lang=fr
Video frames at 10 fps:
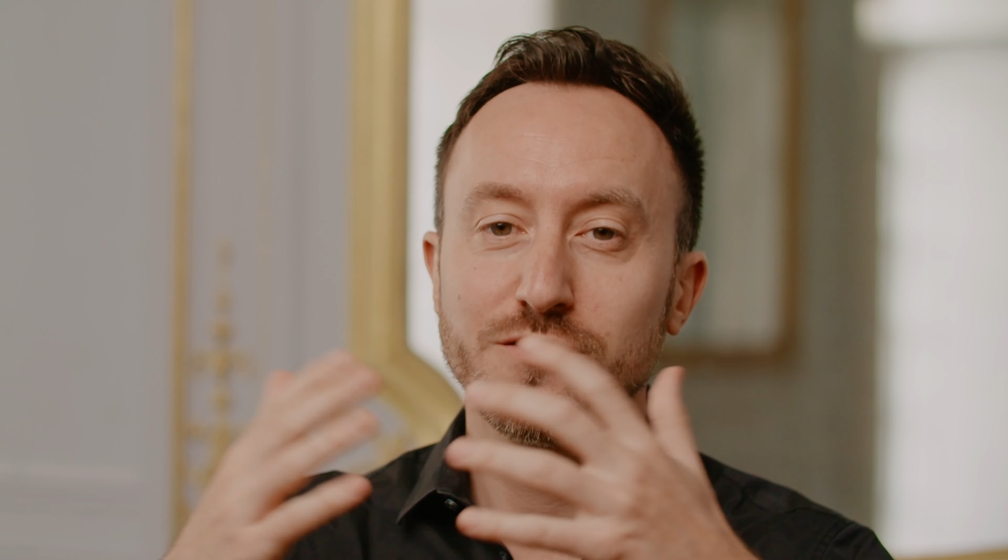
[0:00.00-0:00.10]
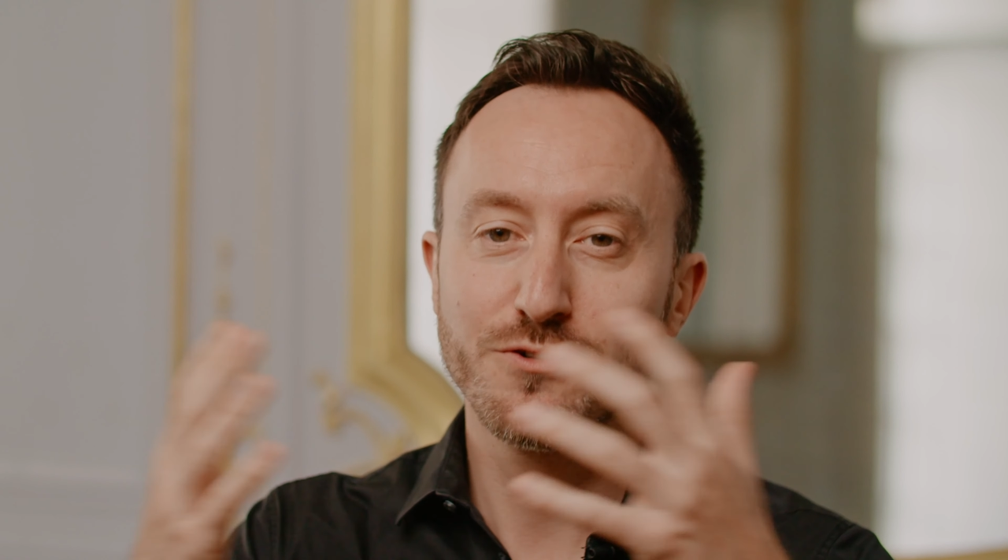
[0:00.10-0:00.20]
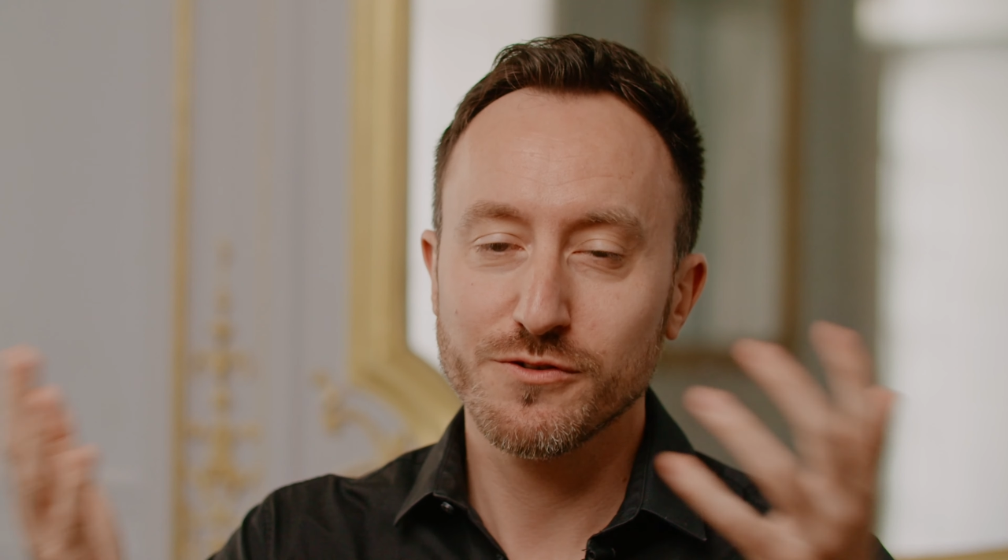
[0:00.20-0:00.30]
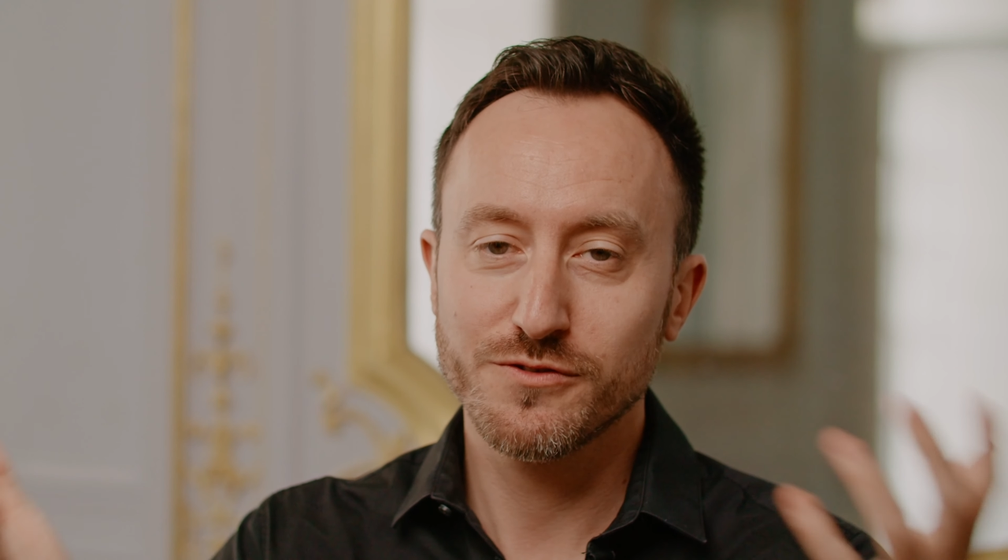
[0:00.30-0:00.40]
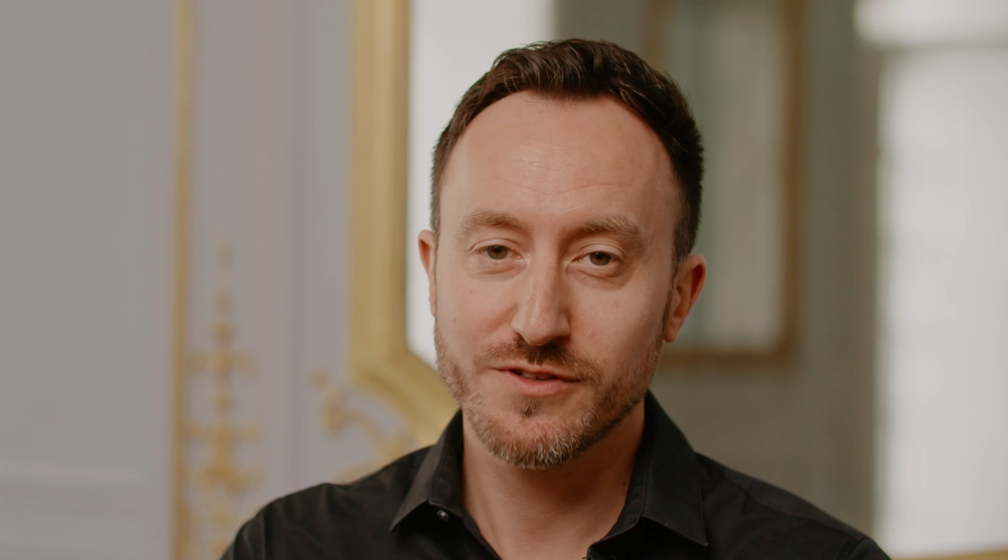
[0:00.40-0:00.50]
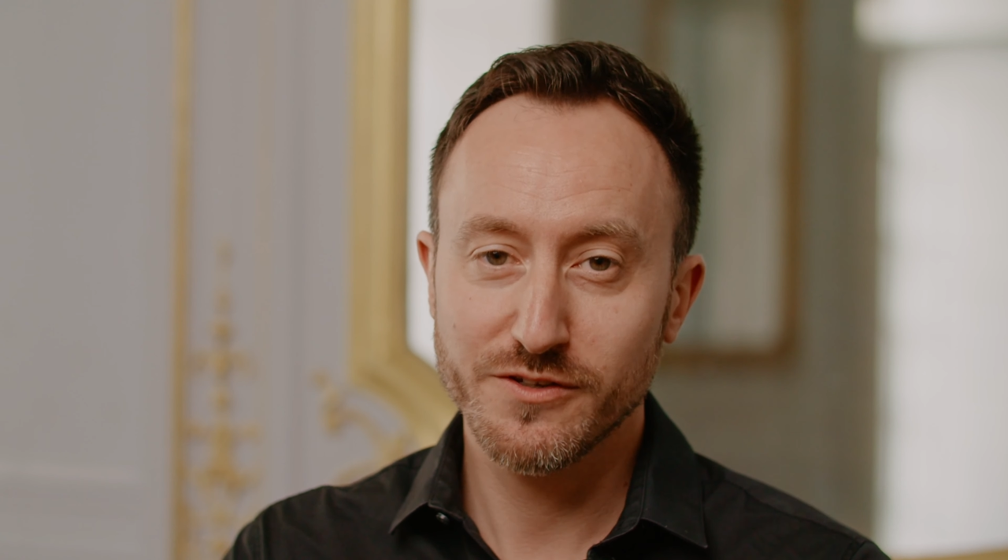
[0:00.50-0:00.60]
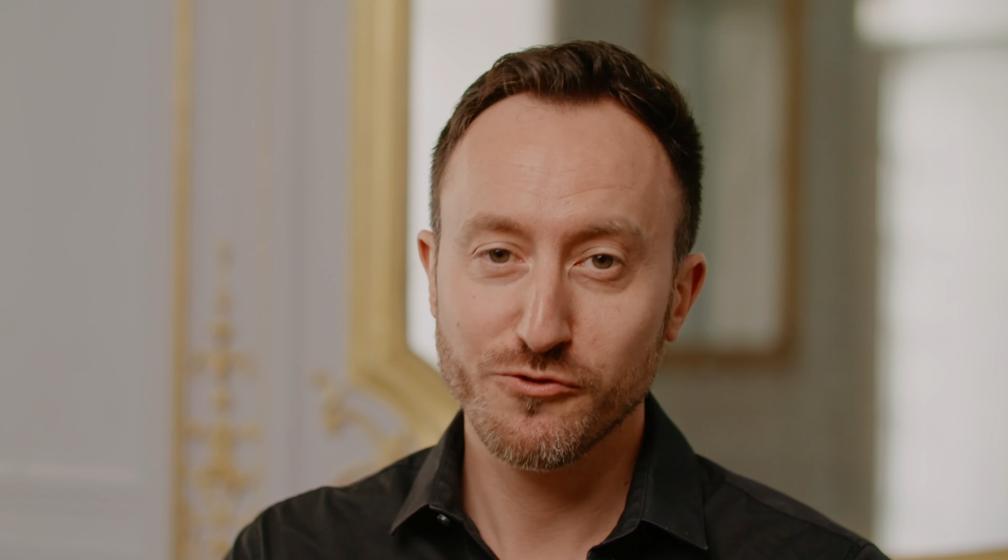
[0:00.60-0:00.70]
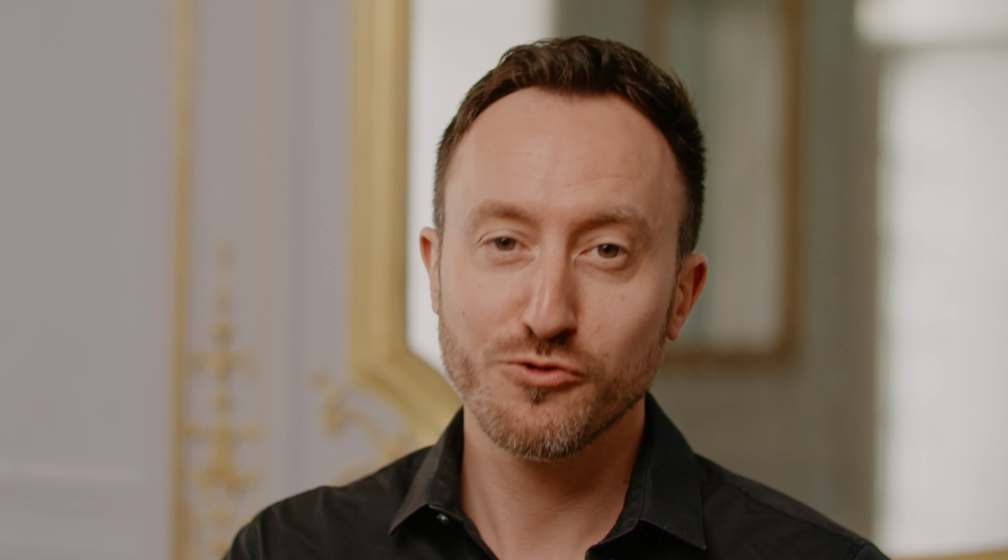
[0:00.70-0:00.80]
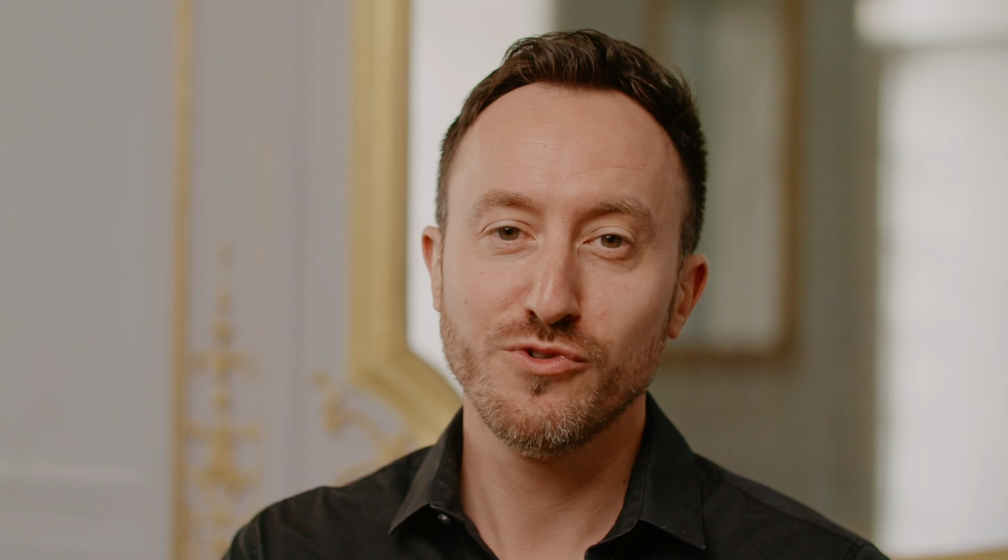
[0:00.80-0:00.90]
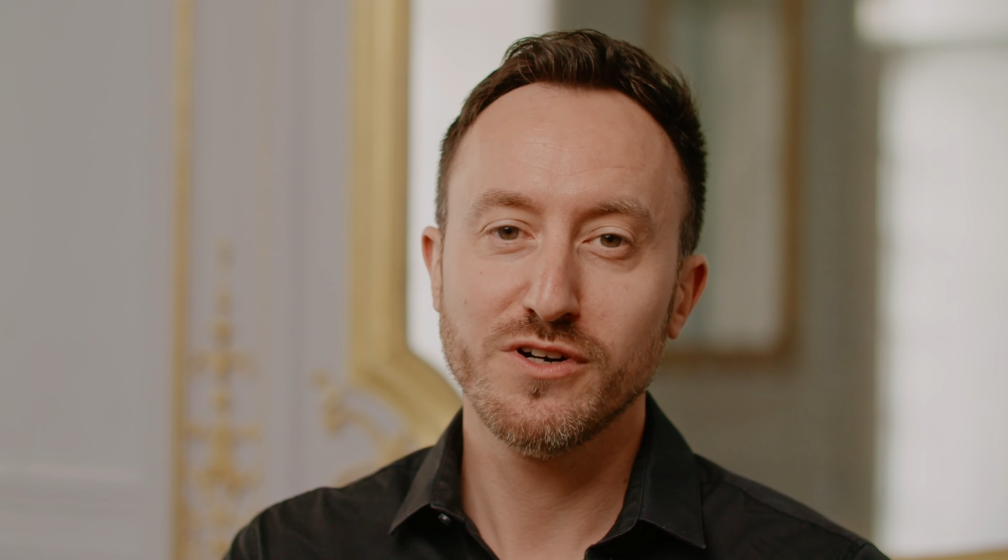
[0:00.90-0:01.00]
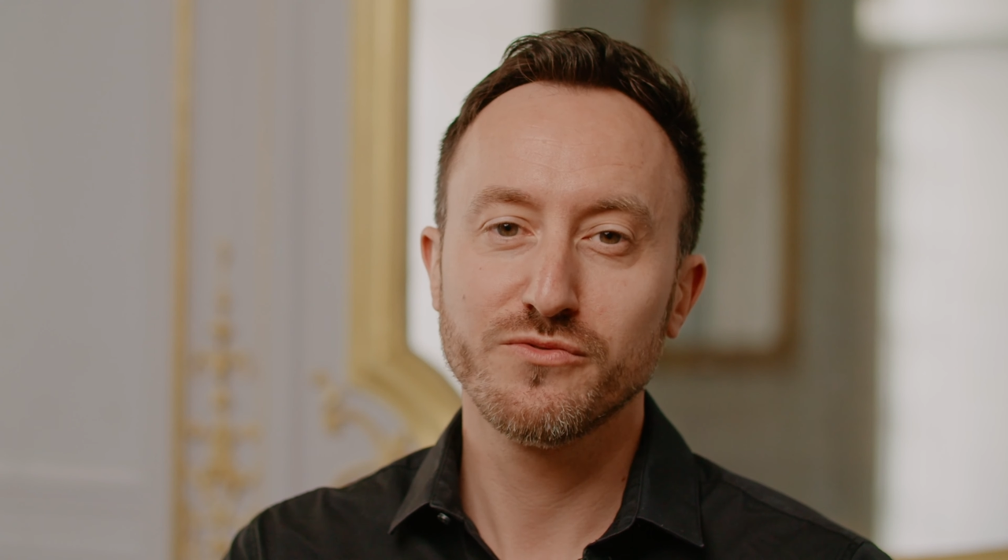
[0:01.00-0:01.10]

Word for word: chœurs d'instruments